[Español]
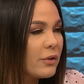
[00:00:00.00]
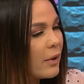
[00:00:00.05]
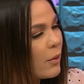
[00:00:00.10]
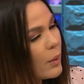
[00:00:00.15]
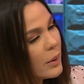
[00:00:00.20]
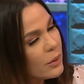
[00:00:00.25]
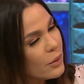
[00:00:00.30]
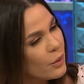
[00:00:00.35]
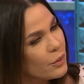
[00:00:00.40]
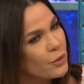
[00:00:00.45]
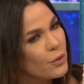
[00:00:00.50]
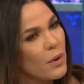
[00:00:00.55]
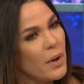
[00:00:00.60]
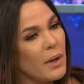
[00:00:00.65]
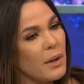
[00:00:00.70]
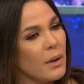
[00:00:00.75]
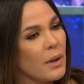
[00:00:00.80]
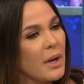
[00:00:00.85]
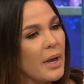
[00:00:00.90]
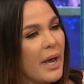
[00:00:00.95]
Entonces, cuando
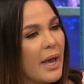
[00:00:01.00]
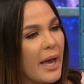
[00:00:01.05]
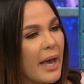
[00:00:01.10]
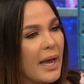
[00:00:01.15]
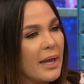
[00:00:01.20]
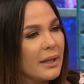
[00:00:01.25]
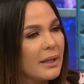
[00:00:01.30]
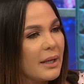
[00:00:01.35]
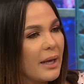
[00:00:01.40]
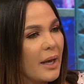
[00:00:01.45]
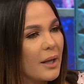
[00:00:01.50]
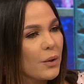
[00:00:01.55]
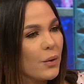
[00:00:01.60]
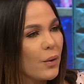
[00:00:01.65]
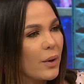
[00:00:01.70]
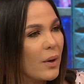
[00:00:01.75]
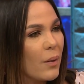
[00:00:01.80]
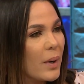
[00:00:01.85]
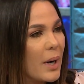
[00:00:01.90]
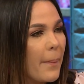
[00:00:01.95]
yo
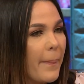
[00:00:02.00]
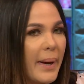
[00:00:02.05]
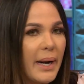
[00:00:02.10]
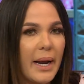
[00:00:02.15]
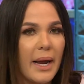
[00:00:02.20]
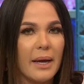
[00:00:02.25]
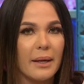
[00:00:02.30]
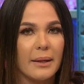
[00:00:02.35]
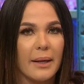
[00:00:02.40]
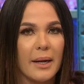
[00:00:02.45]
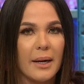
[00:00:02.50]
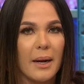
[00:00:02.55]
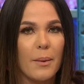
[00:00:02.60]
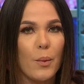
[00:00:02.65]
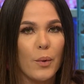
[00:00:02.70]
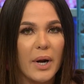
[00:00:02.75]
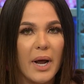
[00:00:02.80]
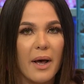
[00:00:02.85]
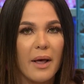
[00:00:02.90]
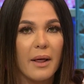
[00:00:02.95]
entiendo que una pareja está
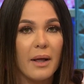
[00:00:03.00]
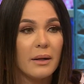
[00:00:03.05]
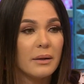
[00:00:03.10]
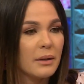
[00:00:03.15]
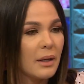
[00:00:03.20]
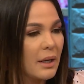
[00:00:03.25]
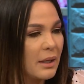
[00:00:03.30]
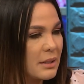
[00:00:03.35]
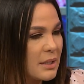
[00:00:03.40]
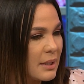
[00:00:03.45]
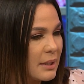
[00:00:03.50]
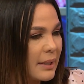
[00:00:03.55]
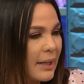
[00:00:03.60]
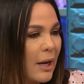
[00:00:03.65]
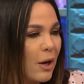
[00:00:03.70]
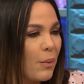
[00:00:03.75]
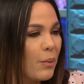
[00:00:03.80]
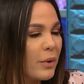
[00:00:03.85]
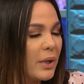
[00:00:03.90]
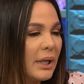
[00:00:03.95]
enamorada,
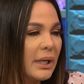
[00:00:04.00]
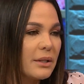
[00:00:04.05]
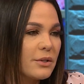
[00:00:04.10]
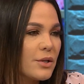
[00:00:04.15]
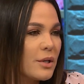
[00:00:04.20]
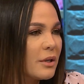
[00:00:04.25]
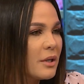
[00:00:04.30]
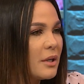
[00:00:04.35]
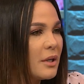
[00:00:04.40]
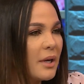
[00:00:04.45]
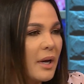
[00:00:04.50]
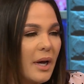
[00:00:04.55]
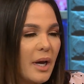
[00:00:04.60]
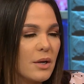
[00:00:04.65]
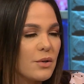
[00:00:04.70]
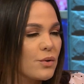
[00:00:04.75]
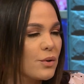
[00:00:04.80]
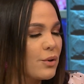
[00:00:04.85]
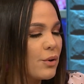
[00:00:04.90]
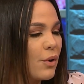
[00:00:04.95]
existe la comunicación,
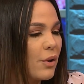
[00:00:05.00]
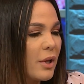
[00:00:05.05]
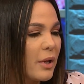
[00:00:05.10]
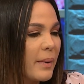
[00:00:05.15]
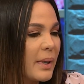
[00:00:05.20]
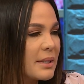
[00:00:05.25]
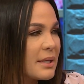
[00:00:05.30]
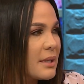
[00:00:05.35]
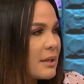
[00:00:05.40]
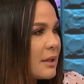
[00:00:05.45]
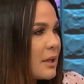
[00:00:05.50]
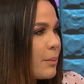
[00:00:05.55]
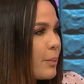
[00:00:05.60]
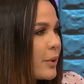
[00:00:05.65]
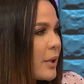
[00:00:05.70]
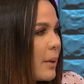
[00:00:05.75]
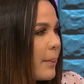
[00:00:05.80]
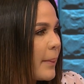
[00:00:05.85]
eso no debe existir